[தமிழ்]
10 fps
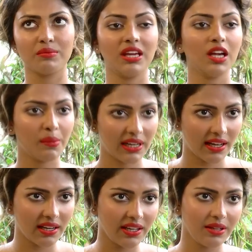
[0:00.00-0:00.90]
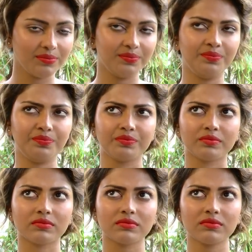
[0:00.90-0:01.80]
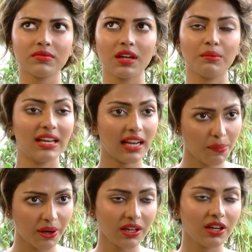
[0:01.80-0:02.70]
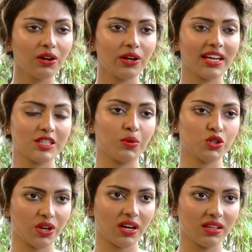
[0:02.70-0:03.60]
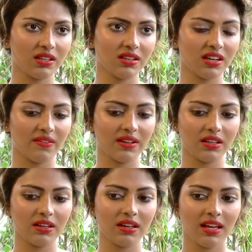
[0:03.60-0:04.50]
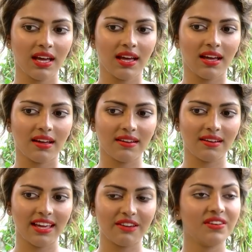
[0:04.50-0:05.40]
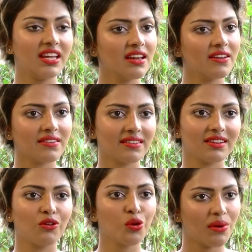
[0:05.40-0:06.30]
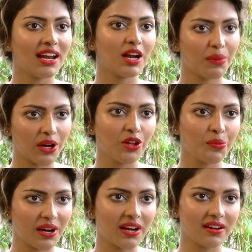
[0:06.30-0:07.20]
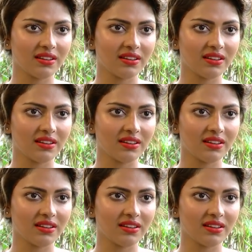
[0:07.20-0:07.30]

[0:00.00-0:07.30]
பீங் அ மலையாளி மலையாள படங்களோட எக்ஸ்போஷர் இருந்தது நான் வந்து எவ்ரி uh, இயர் ஒரு மலையாள படம் அது பண்ணிட்டு